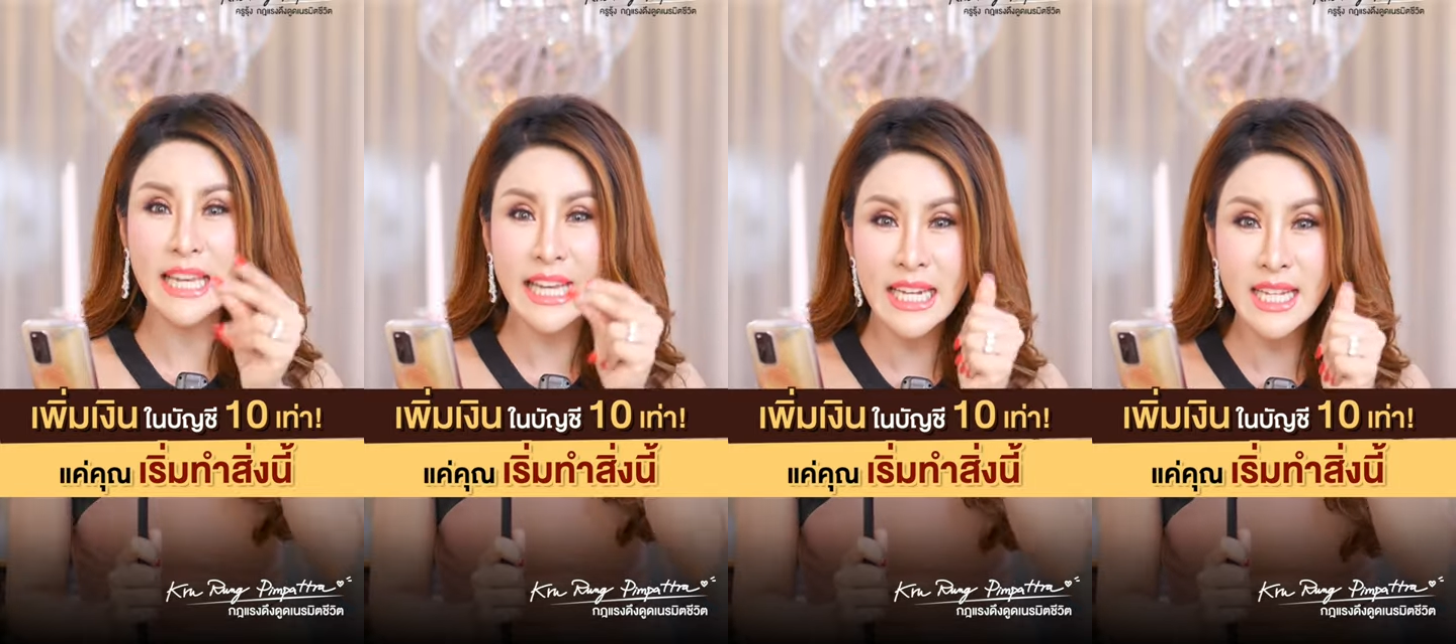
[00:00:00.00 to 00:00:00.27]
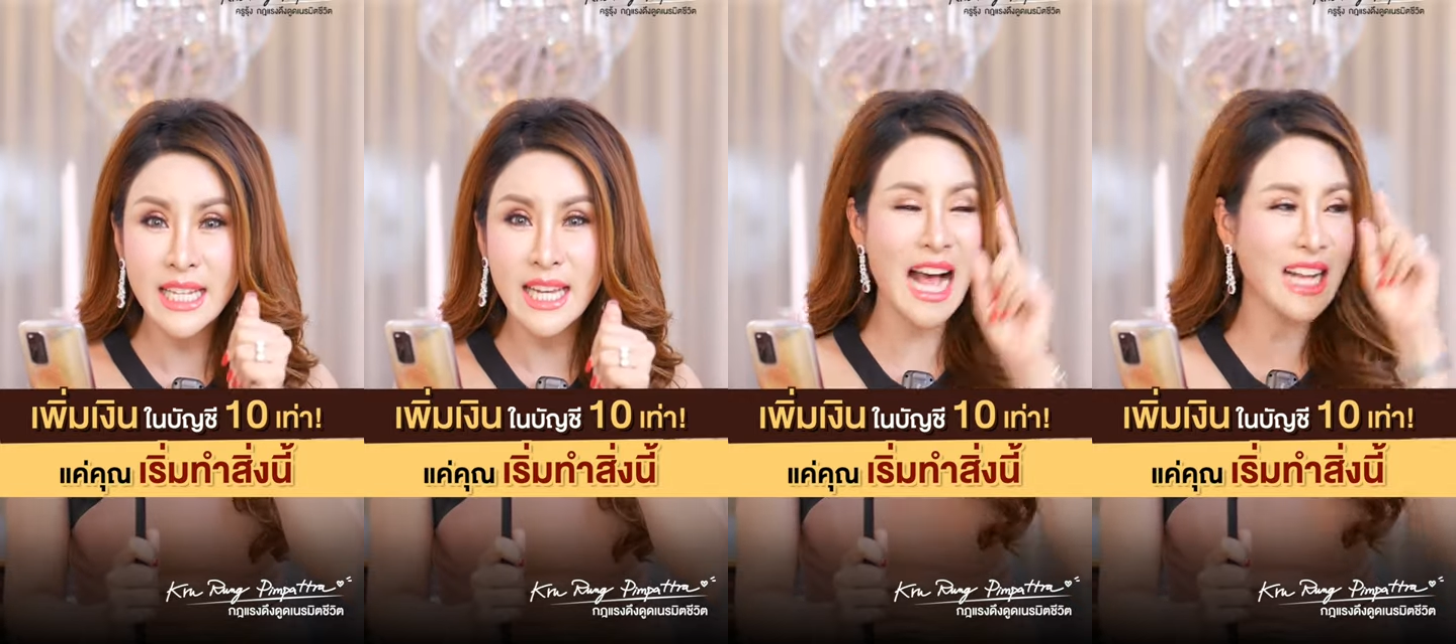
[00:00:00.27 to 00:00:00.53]

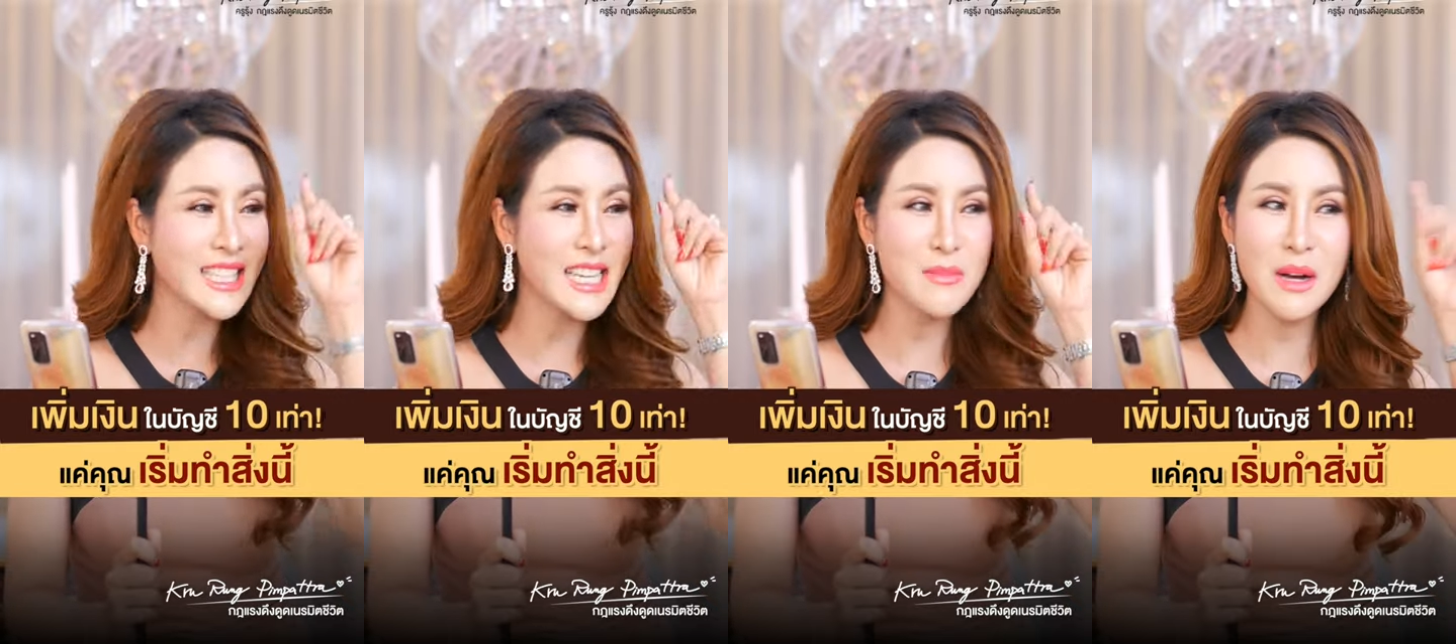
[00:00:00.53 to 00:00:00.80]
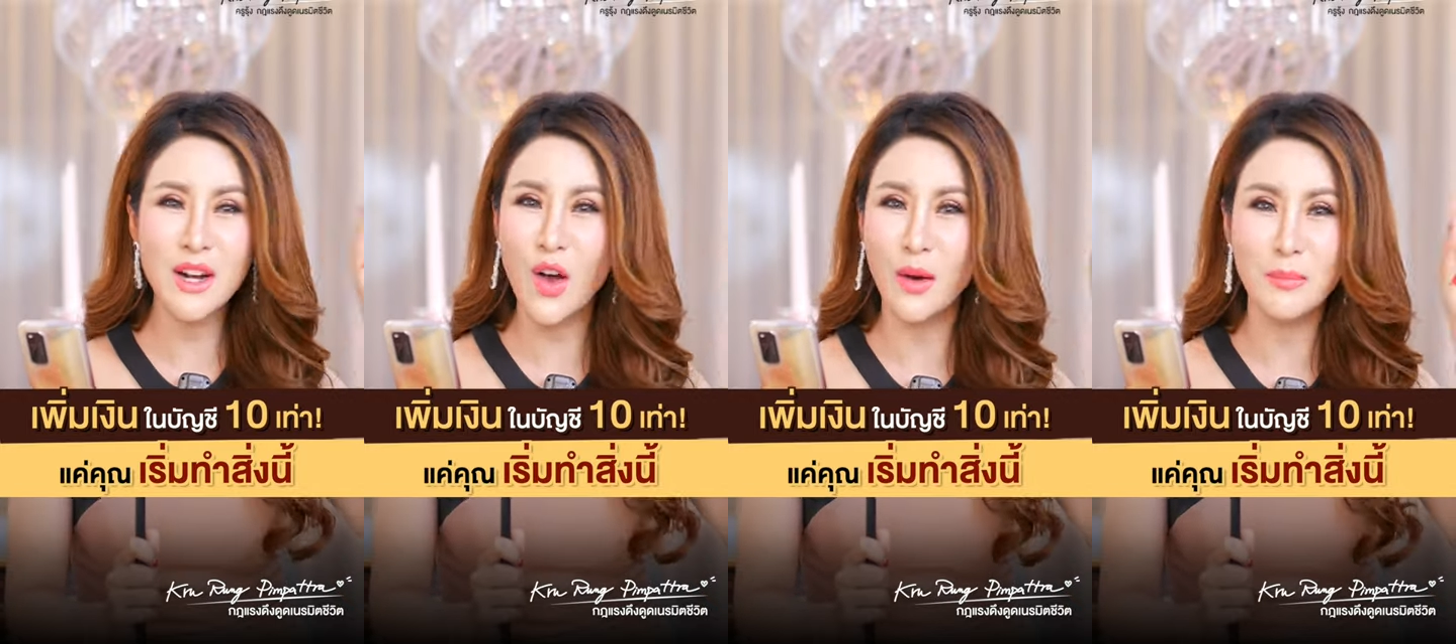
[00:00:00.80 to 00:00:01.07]
คิดจากที่
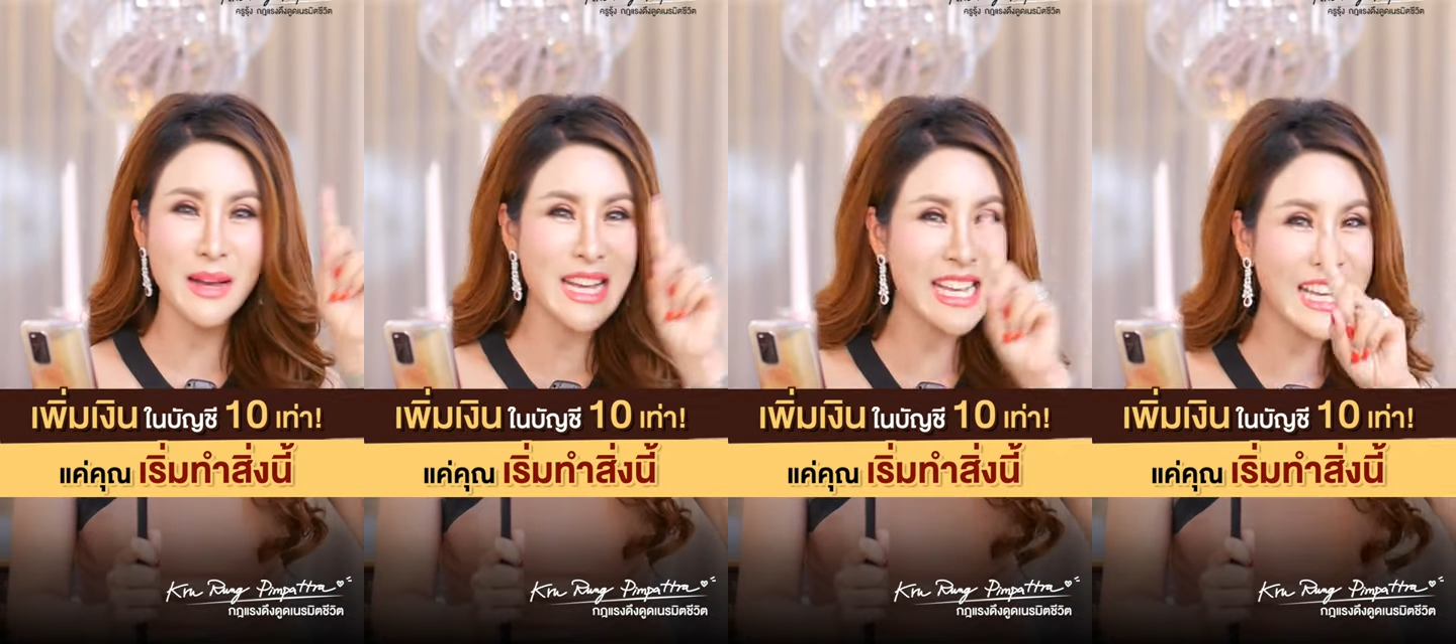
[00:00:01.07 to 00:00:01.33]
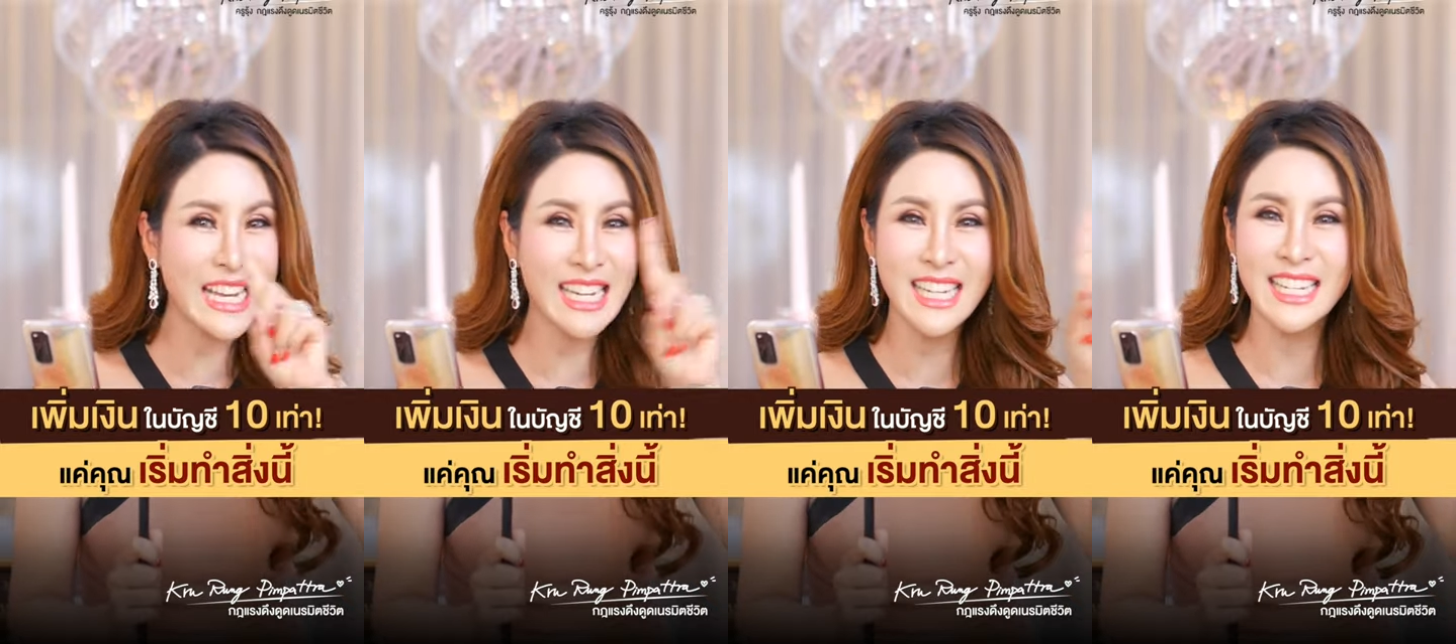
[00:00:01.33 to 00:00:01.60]
เมื่อก่อนไม่
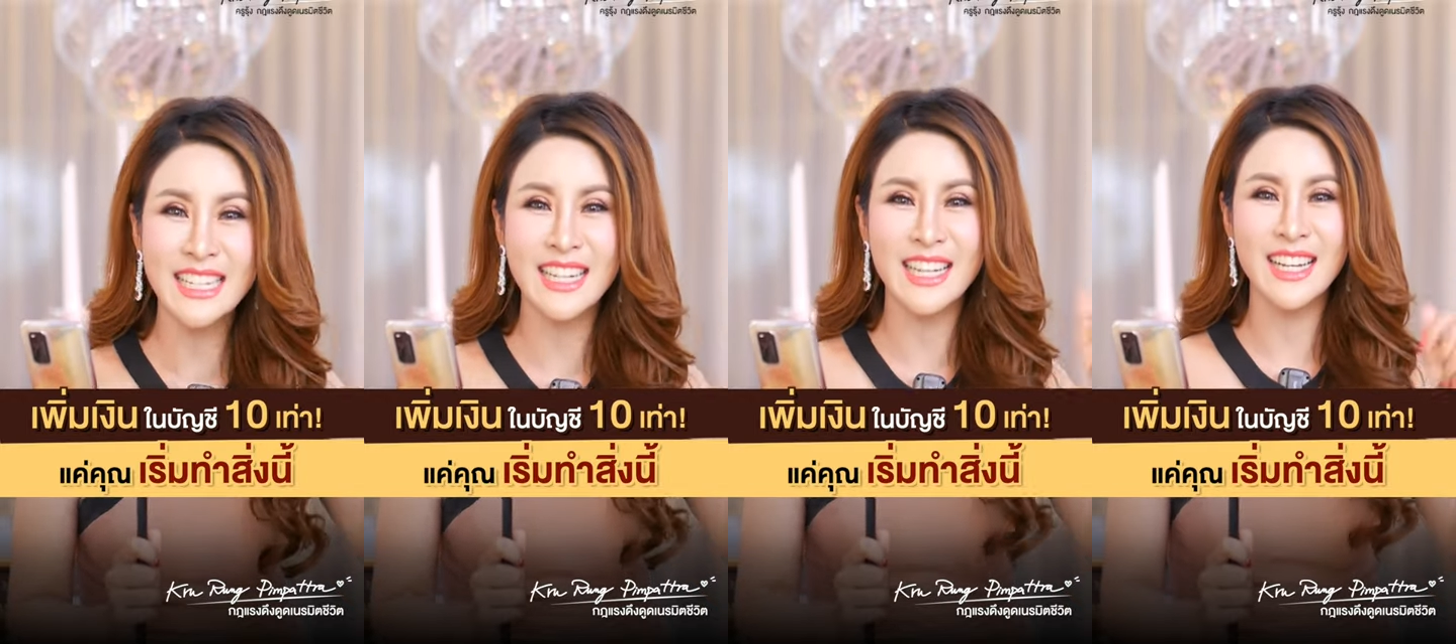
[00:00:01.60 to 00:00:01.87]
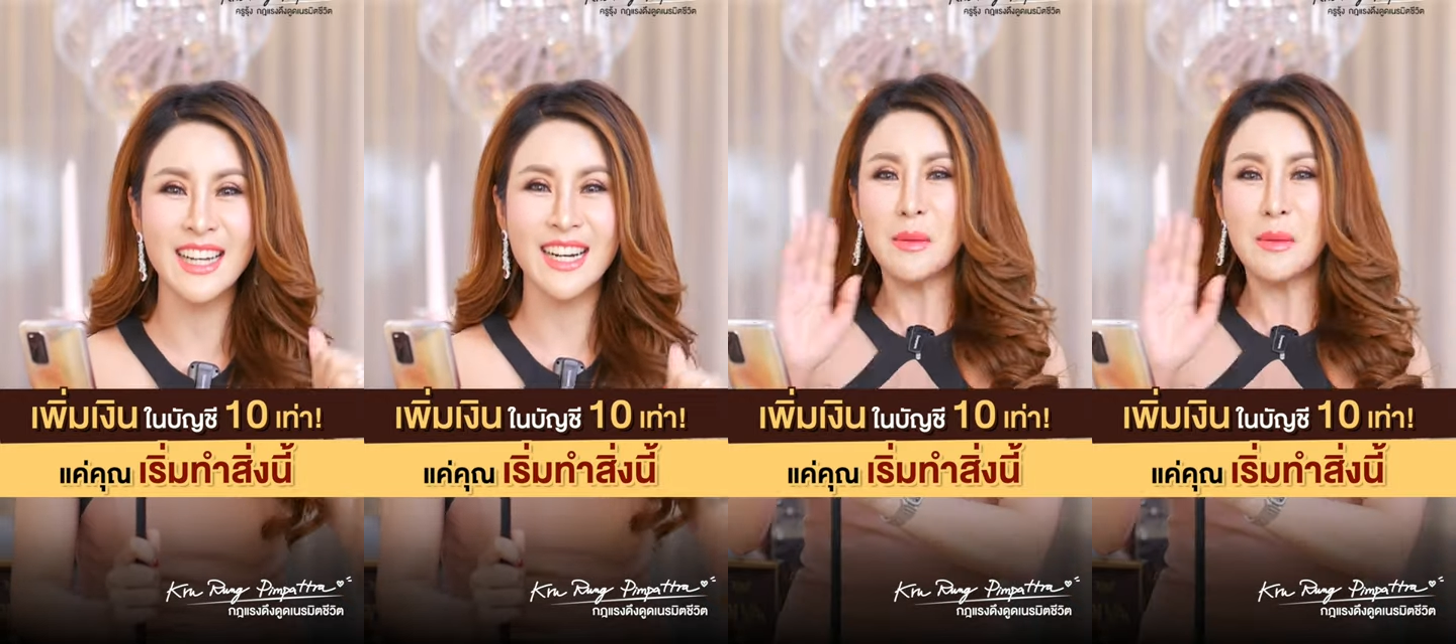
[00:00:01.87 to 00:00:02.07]
คิดเลย